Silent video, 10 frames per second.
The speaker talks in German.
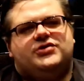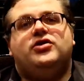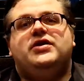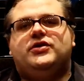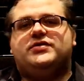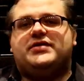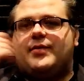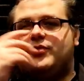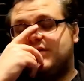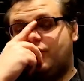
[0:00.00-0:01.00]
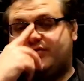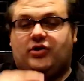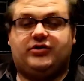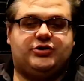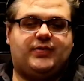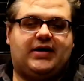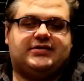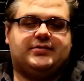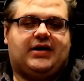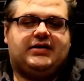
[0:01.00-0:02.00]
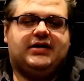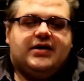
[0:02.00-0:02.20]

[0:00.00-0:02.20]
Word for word: John Legosiamo ist aufgetaucht, hat Spaß gemacht.